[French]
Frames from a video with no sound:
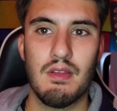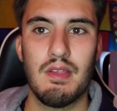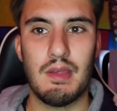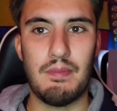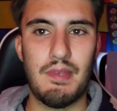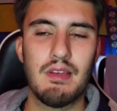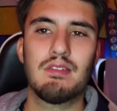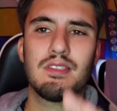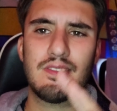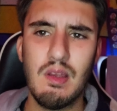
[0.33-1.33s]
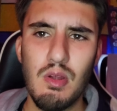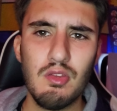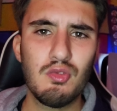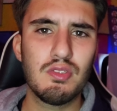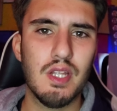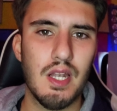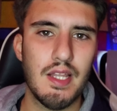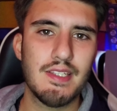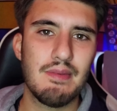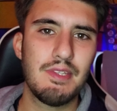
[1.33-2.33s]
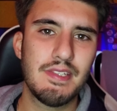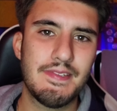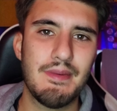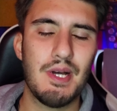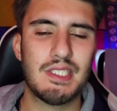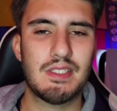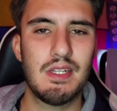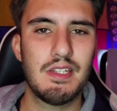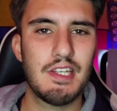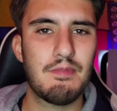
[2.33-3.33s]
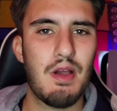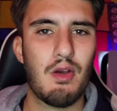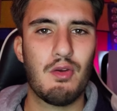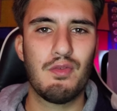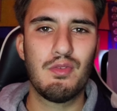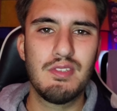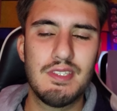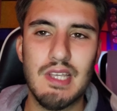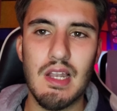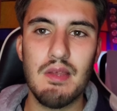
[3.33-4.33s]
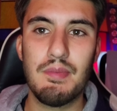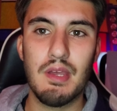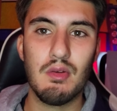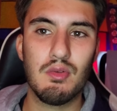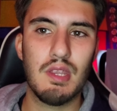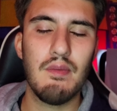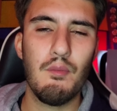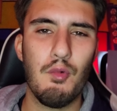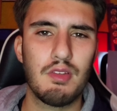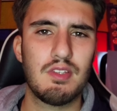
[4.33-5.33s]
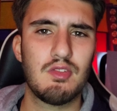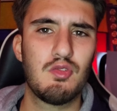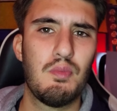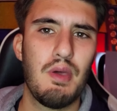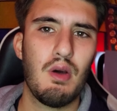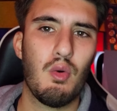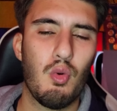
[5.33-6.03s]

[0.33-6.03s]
Eh bien, salut à tous les amis, c'est Barsatil, j'espère que vous allez bien, écoutez, moi ça super,